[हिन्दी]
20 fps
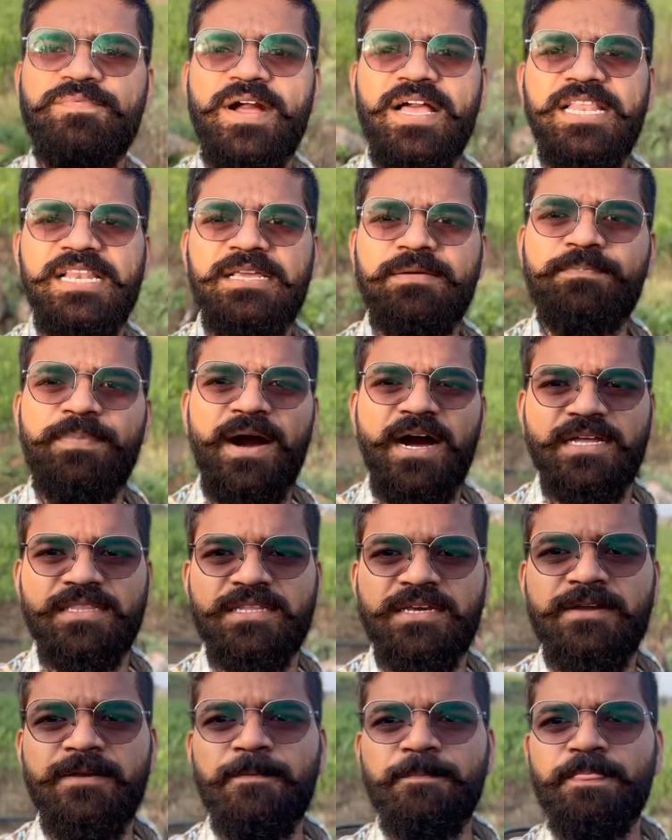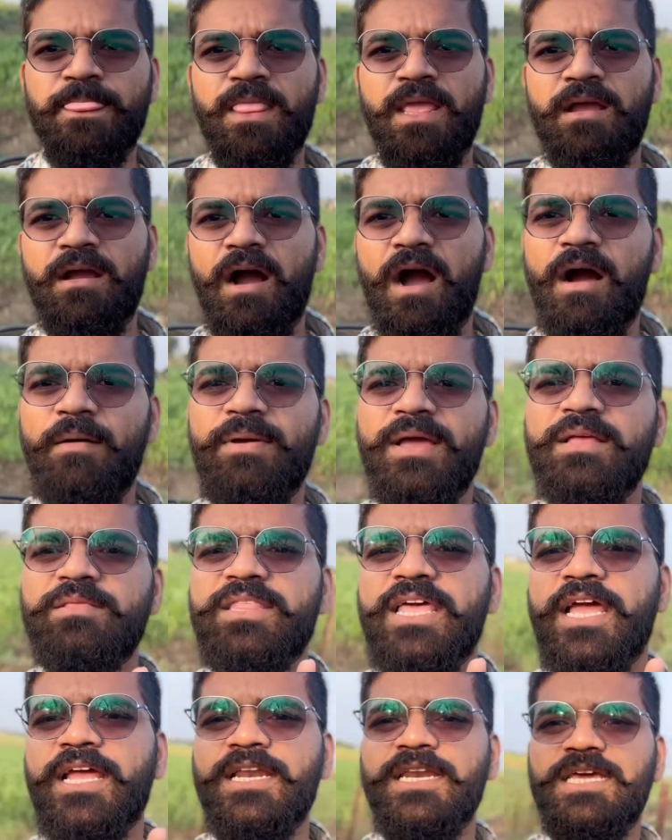पहली बात हमें
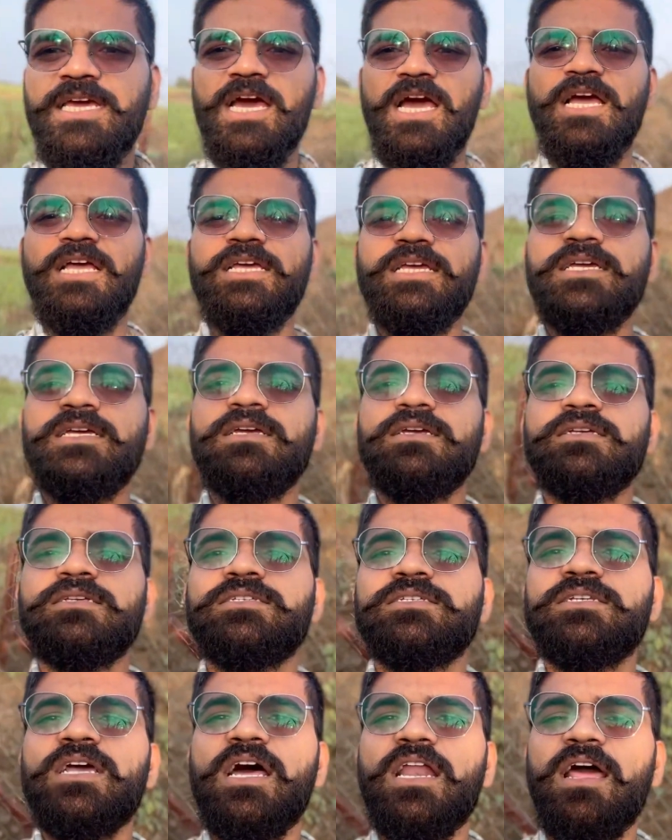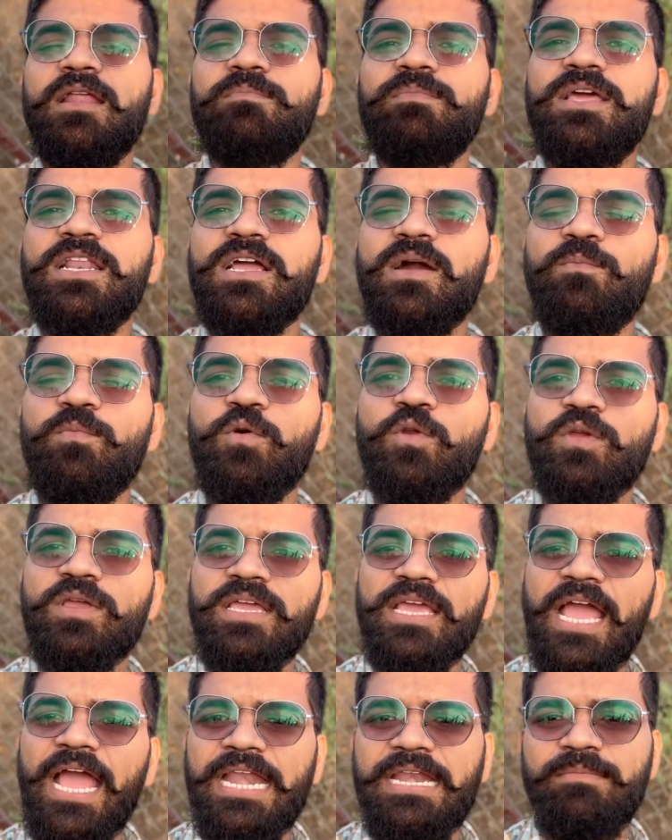देखनी है रणबीर कपूर
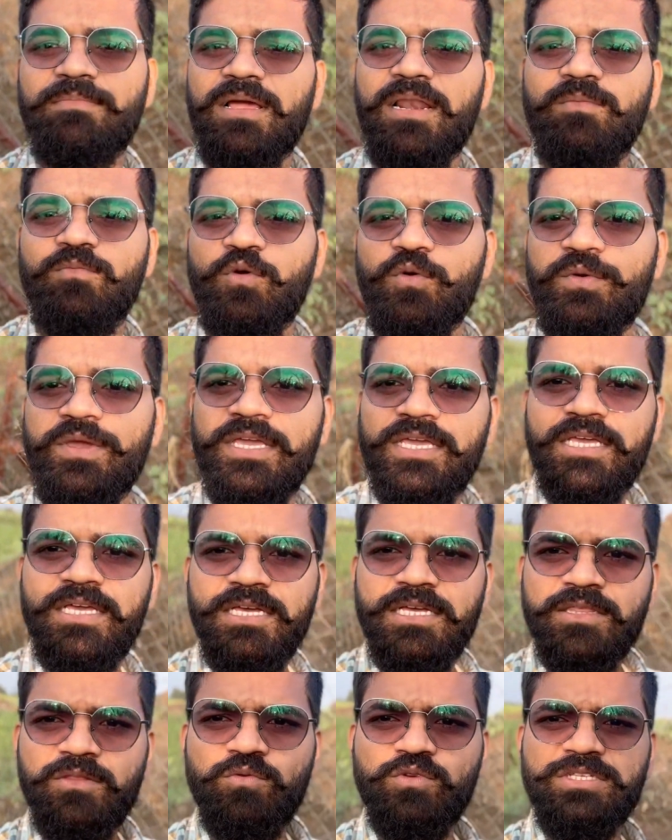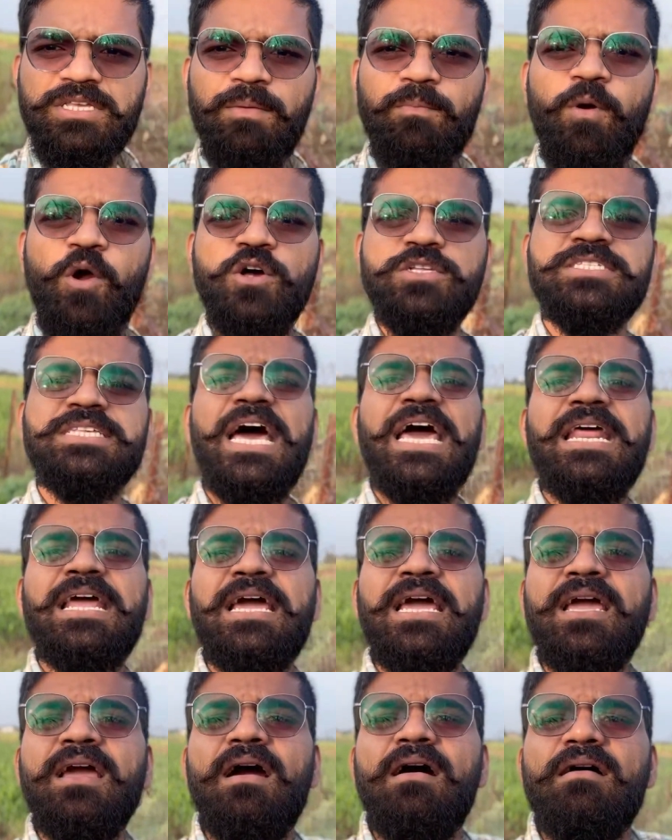की एनिमल मूवी तो उसके बहुत सारे
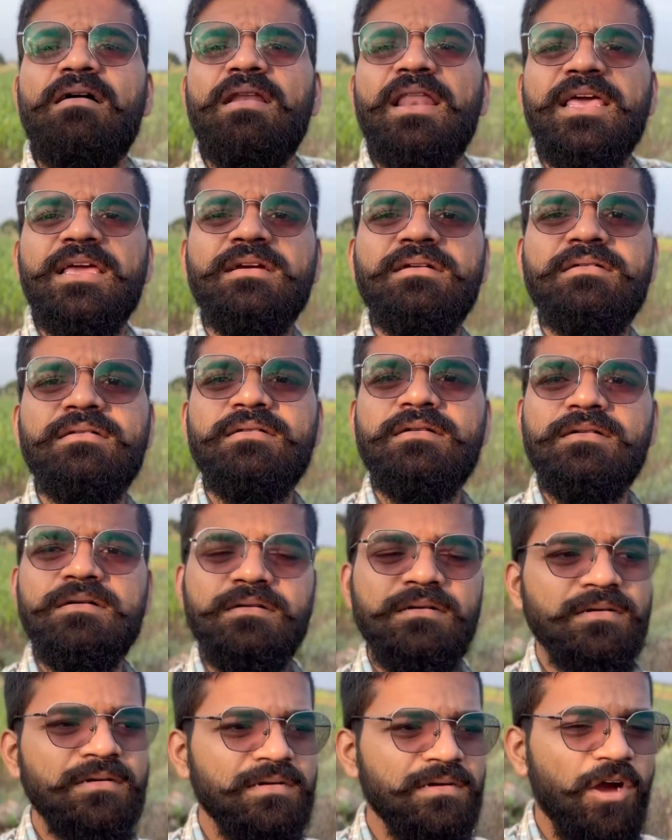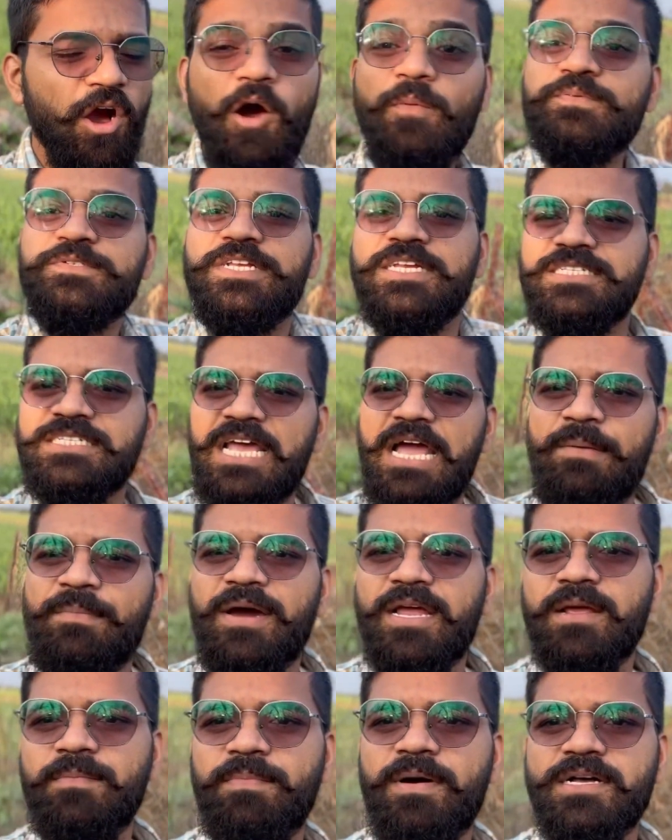लाइक ऑप्शन है
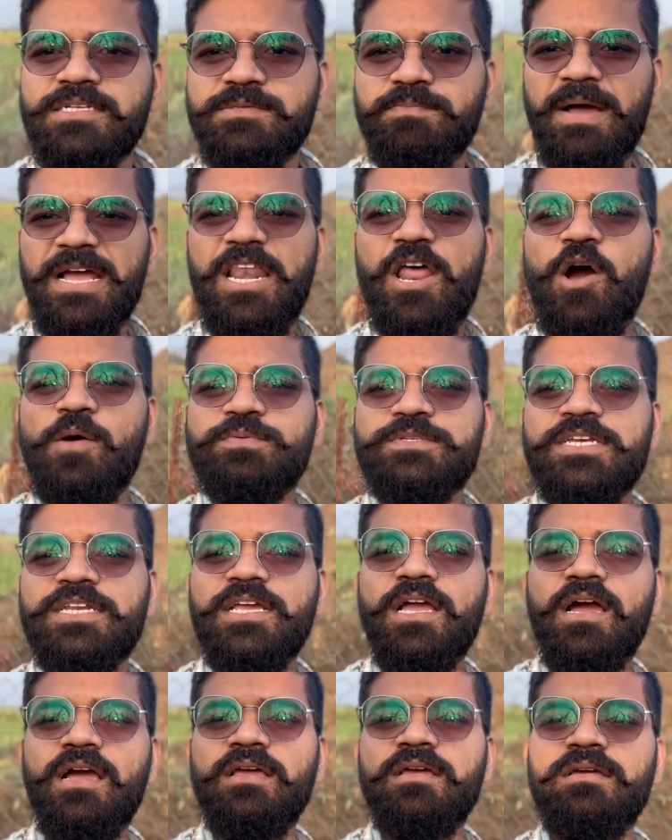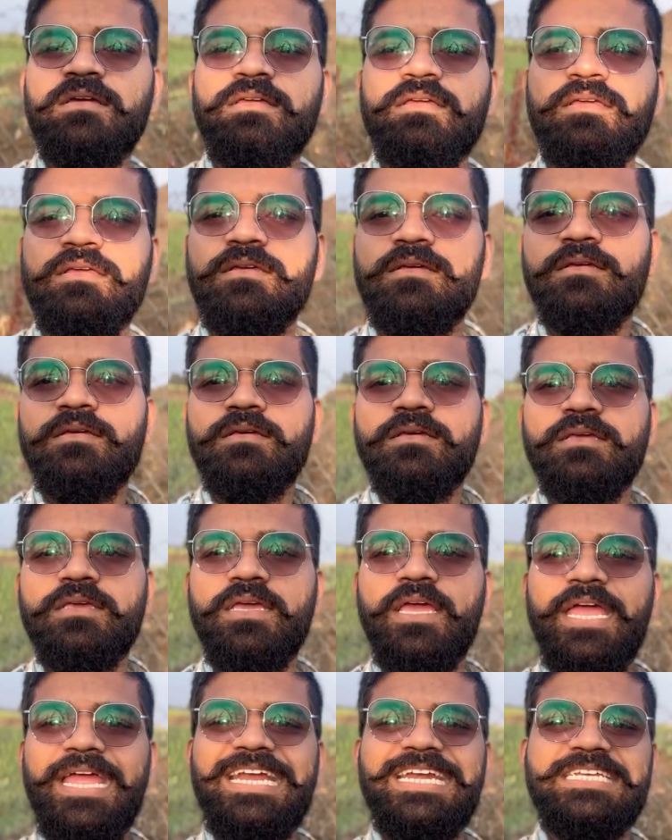हमारे पास पहला ऑप्शन क्या है कि
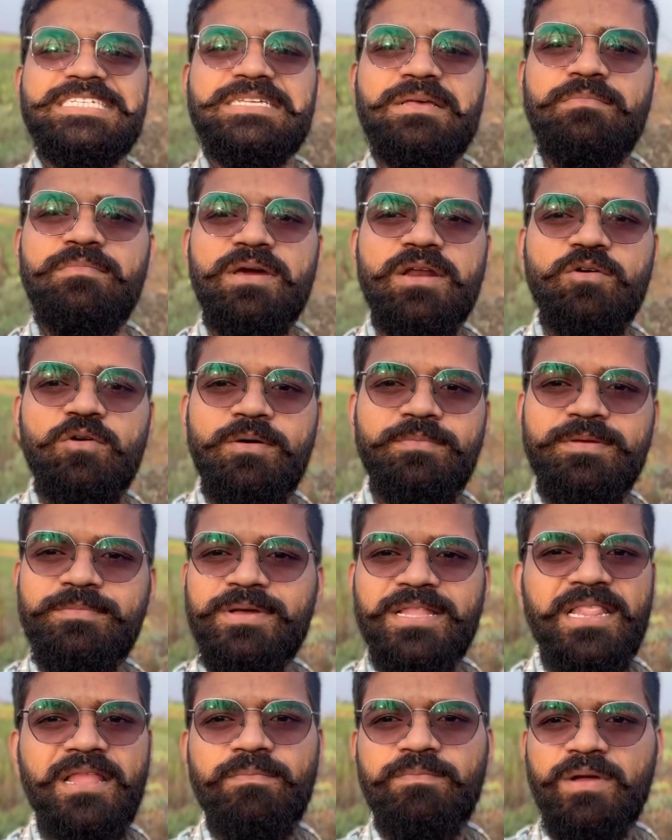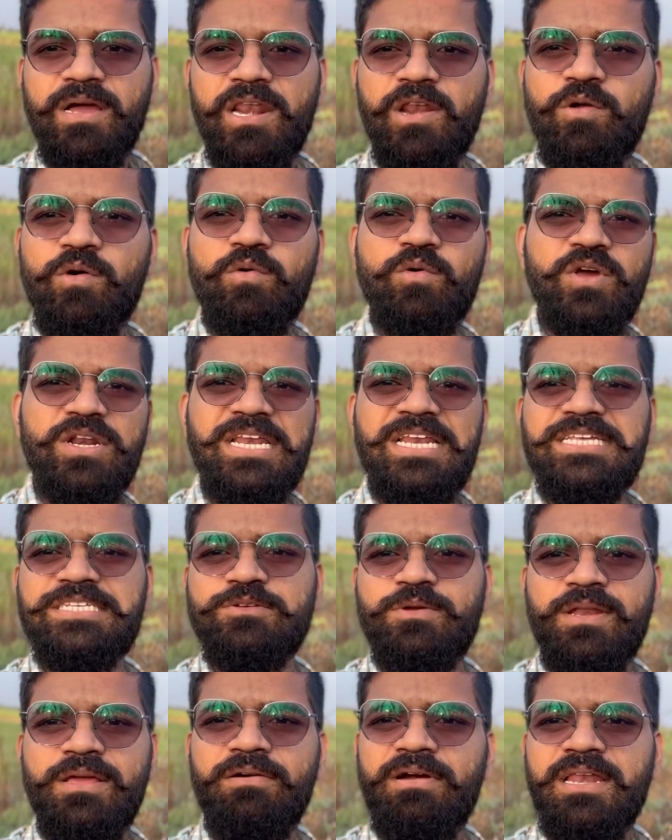एक दिसंबर को अभी मतलब कल को वो रिलीज़
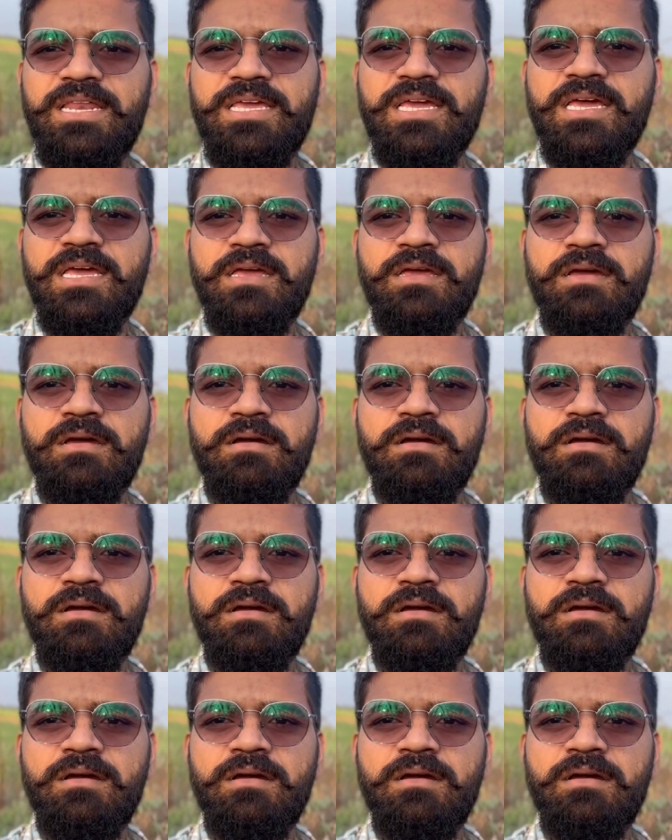होने वाली है